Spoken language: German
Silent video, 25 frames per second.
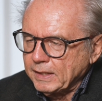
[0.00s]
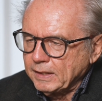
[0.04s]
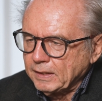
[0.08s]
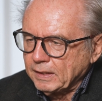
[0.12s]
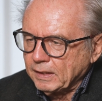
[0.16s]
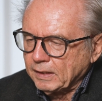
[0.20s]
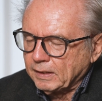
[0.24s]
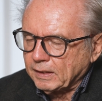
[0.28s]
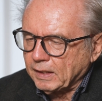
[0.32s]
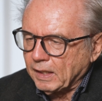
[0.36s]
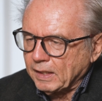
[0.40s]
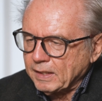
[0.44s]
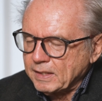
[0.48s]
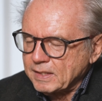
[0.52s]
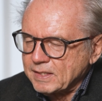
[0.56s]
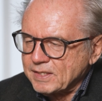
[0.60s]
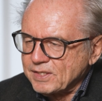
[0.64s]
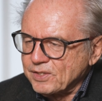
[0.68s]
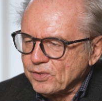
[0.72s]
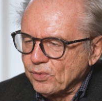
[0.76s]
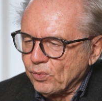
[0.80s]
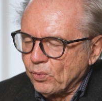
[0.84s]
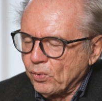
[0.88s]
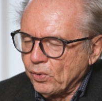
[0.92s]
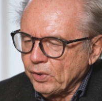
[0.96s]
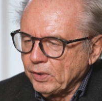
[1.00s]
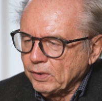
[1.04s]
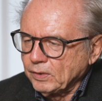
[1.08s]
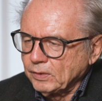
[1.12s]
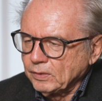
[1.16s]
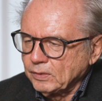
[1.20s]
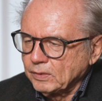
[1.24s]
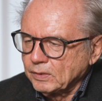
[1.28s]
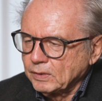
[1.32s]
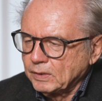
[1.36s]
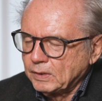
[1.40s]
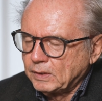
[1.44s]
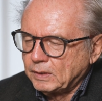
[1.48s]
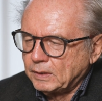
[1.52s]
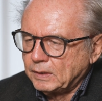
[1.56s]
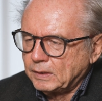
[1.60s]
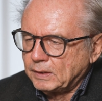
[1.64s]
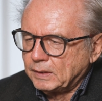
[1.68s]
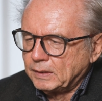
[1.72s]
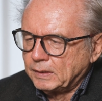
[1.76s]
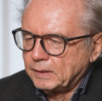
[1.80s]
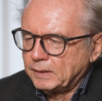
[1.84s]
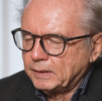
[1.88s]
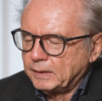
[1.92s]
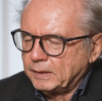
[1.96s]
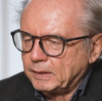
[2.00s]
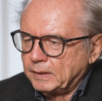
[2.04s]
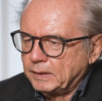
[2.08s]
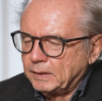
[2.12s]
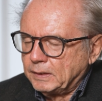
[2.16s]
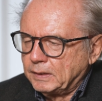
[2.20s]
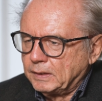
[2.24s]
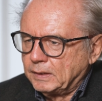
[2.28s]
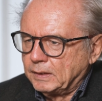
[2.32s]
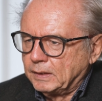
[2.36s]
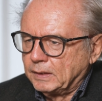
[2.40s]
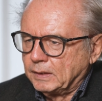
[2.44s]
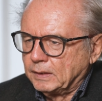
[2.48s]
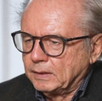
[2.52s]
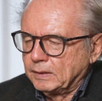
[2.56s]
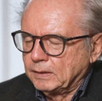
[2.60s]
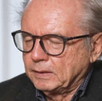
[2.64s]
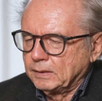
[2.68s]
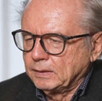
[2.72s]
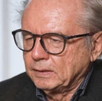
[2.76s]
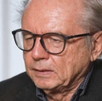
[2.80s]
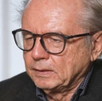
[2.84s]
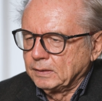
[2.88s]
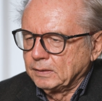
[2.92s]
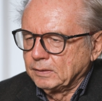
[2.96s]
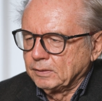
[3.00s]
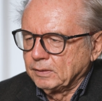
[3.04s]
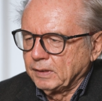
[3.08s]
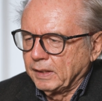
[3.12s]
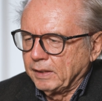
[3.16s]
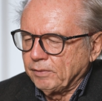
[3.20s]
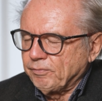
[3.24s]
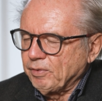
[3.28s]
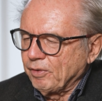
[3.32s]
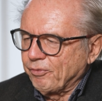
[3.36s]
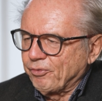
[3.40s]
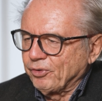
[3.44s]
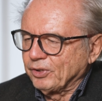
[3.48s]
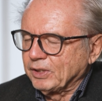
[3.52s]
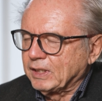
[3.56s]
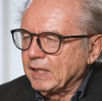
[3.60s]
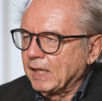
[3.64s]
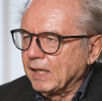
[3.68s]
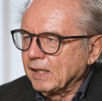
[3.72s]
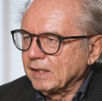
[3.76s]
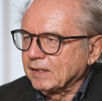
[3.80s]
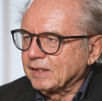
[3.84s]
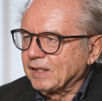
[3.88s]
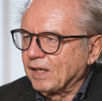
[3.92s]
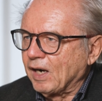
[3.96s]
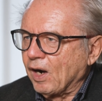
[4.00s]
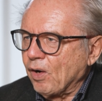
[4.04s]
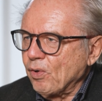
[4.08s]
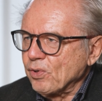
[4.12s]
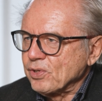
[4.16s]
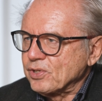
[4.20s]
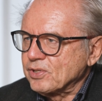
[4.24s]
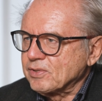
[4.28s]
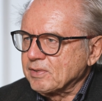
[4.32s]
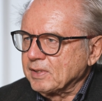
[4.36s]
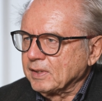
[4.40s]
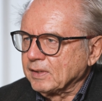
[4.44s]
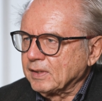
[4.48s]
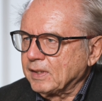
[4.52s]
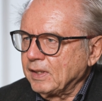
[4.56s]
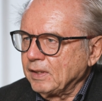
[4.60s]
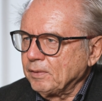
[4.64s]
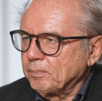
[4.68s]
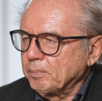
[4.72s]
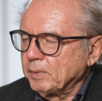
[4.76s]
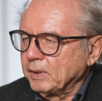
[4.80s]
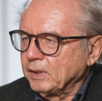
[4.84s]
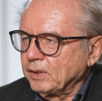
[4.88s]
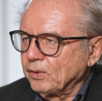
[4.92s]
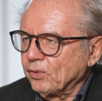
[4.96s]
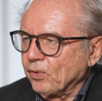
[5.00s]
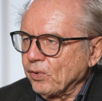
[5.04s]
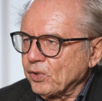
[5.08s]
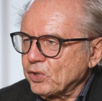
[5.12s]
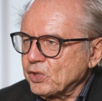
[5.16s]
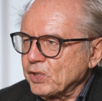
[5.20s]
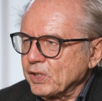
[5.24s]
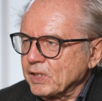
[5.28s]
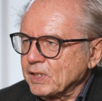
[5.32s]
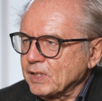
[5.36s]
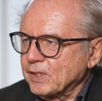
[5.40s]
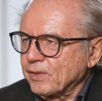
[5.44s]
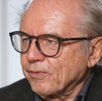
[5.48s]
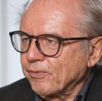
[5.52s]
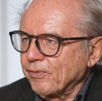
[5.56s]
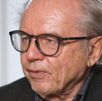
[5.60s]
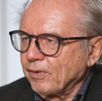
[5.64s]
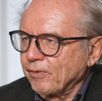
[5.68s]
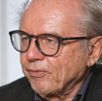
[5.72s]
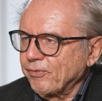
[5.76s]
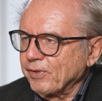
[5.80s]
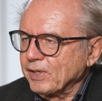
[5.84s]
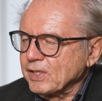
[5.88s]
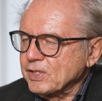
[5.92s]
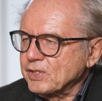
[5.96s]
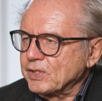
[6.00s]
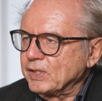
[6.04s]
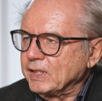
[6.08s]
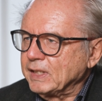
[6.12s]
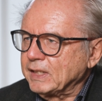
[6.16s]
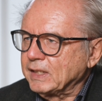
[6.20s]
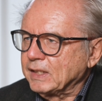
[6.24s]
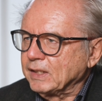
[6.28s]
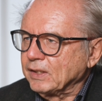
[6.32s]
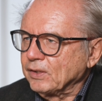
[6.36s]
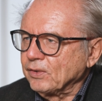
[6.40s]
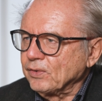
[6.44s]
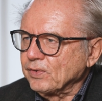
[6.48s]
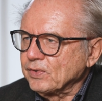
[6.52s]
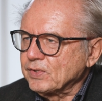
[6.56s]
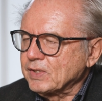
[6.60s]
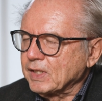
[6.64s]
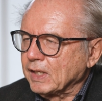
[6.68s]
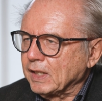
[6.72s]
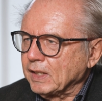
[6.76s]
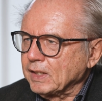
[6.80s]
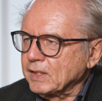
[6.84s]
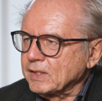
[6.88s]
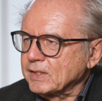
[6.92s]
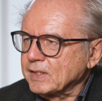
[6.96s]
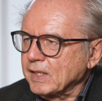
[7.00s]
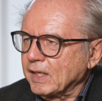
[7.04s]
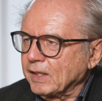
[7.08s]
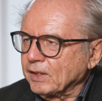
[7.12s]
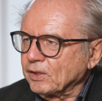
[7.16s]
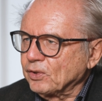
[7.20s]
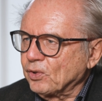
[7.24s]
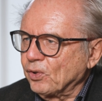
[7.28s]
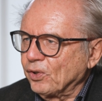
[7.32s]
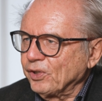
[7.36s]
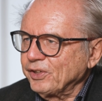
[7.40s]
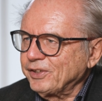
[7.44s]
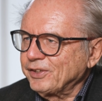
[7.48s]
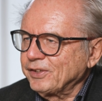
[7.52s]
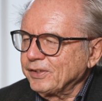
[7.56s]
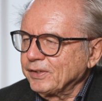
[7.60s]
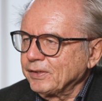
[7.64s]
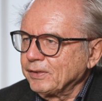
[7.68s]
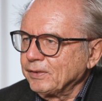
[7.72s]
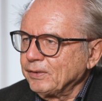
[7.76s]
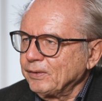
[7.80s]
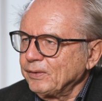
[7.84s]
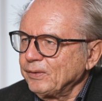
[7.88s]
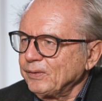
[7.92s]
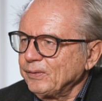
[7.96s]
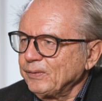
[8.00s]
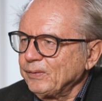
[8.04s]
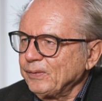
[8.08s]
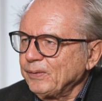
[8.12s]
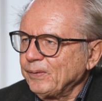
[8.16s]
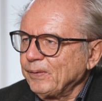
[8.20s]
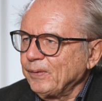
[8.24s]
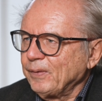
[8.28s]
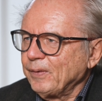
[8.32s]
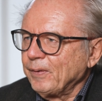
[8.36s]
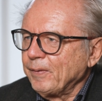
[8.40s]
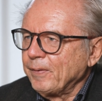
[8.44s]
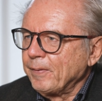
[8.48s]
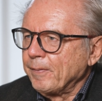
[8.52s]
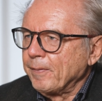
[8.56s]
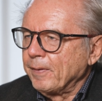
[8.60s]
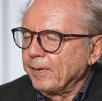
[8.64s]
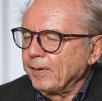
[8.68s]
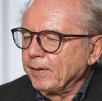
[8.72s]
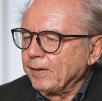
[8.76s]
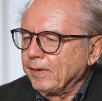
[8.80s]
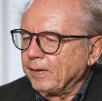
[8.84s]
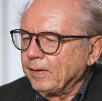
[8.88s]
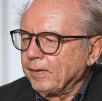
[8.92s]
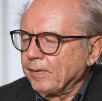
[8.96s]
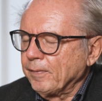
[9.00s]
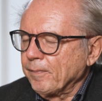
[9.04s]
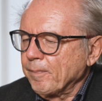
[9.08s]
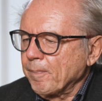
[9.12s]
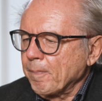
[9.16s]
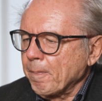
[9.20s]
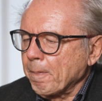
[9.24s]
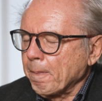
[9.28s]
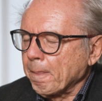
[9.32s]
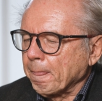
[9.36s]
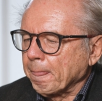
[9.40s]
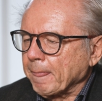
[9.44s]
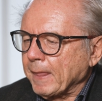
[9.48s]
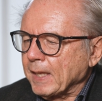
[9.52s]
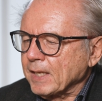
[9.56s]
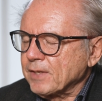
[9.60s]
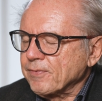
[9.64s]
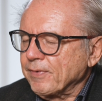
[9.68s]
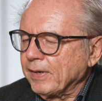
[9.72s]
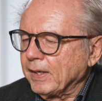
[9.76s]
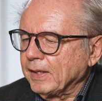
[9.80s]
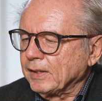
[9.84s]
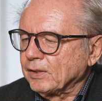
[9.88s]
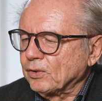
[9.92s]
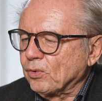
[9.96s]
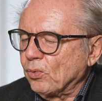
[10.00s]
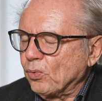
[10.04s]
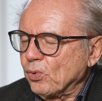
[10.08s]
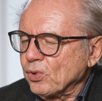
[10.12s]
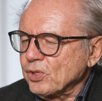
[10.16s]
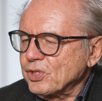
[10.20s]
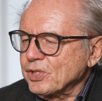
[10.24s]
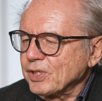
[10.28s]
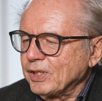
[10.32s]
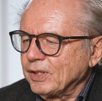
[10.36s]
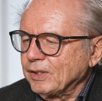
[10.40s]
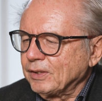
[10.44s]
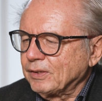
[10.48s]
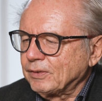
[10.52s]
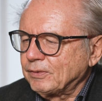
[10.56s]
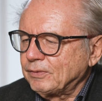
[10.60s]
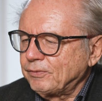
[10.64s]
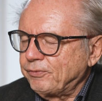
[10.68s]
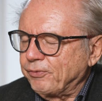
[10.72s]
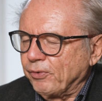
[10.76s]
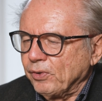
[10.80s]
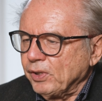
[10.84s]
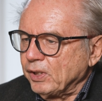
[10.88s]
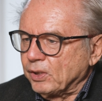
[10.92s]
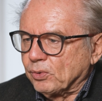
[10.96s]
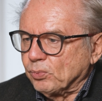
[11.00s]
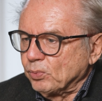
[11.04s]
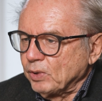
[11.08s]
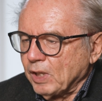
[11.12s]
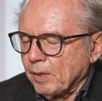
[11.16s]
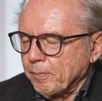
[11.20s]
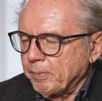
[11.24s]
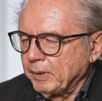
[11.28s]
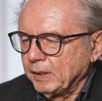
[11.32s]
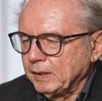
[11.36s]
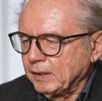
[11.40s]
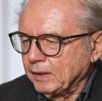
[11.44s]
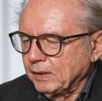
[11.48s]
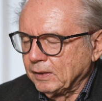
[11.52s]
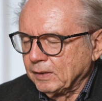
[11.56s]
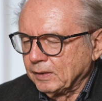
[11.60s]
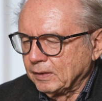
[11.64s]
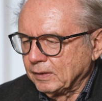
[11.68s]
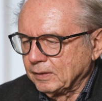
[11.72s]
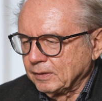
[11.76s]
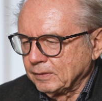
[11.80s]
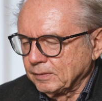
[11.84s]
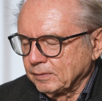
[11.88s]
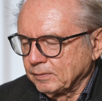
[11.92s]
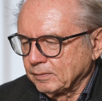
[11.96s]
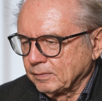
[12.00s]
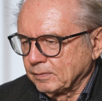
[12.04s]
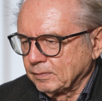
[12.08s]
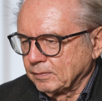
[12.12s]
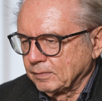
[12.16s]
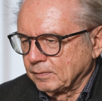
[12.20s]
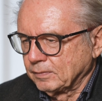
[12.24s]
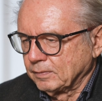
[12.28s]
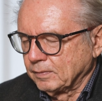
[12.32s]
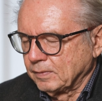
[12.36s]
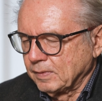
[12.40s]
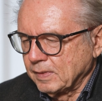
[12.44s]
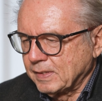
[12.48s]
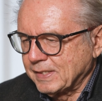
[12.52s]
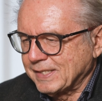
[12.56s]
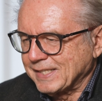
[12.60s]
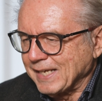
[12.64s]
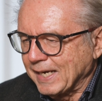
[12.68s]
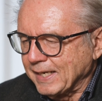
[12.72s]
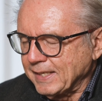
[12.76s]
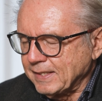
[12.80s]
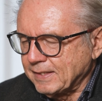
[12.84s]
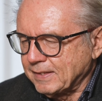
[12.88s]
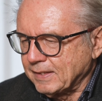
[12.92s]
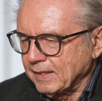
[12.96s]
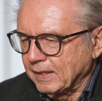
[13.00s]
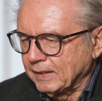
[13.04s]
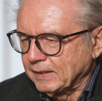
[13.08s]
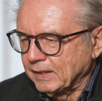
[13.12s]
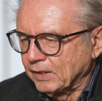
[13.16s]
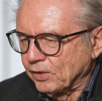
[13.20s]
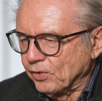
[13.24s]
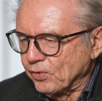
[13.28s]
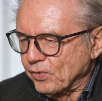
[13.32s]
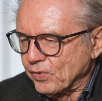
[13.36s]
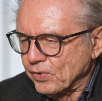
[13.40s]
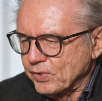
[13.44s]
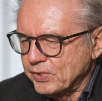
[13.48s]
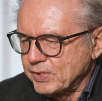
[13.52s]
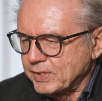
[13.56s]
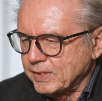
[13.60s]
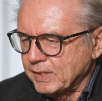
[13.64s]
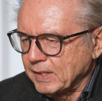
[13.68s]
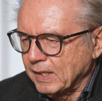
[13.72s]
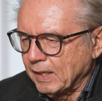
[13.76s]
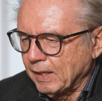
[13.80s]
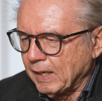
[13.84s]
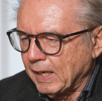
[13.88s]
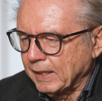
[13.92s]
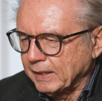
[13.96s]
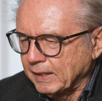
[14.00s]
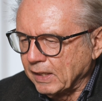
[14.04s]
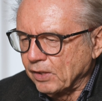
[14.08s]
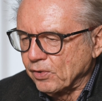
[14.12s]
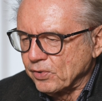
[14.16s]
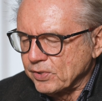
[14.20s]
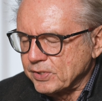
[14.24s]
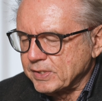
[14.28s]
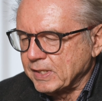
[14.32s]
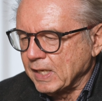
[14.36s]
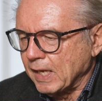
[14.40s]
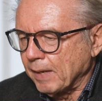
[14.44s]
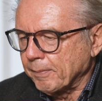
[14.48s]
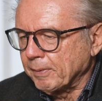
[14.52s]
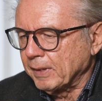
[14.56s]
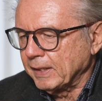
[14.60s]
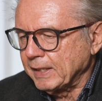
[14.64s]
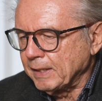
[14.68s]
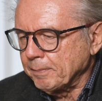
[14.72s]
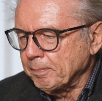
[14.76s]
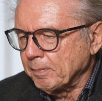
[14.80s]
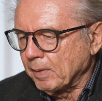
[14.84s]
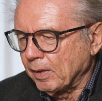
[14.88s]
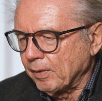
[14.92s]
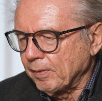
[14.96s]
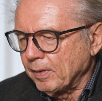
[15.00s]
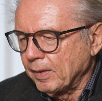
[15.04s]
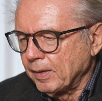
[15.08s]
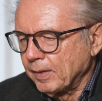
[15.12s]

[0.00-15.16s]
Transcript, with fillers: in der Tradition äh, etwa von Karl Kraus, den kennt man in Deutschland fast nicht, in Österreich ist er ein Gott. Ähm, das war ein großer, völlig unabhängiger Zeitanalyst, Analyst, aber eben